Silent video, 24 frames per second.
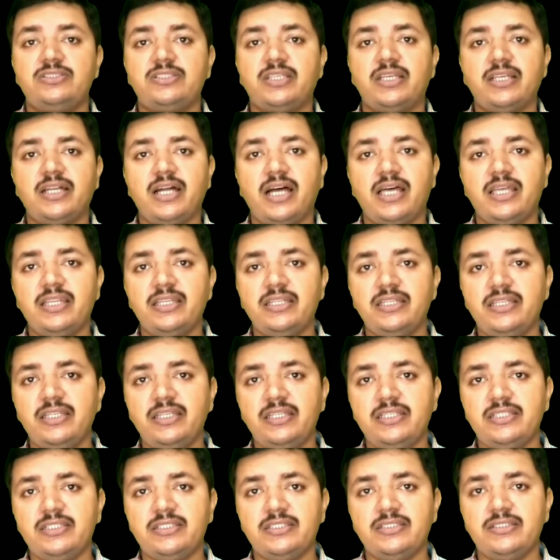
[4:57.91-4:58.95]
सरकार
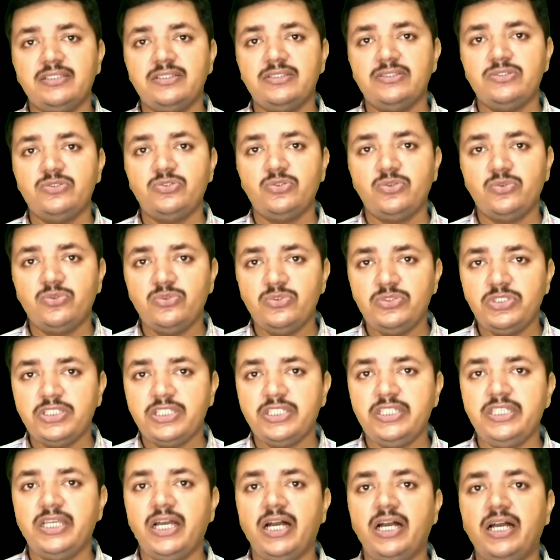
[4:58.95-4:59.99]
ने जो कुछ
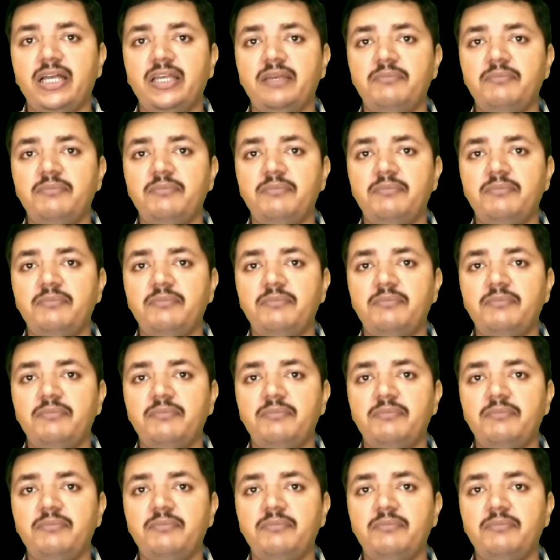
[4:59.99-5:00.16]
किया